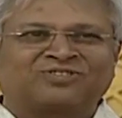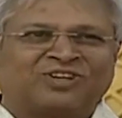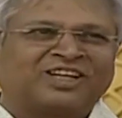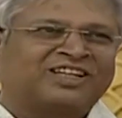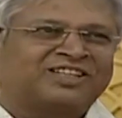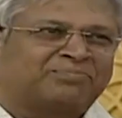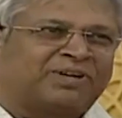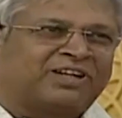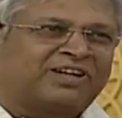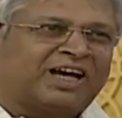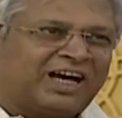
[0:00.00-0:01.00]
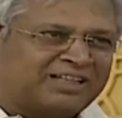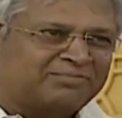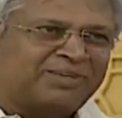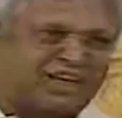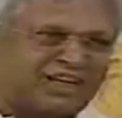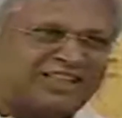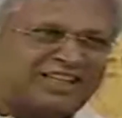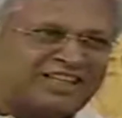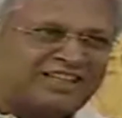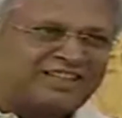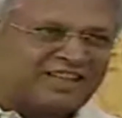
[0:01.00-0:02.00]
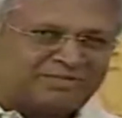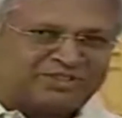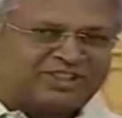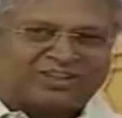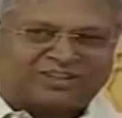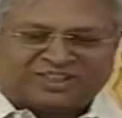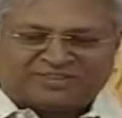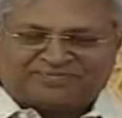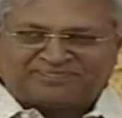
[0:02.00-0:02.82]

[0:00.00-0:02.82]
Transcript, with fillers: స్వయంగా చెప్పాడు నా ఆత్మ రాజశేఖర రామచంద్రరావు అని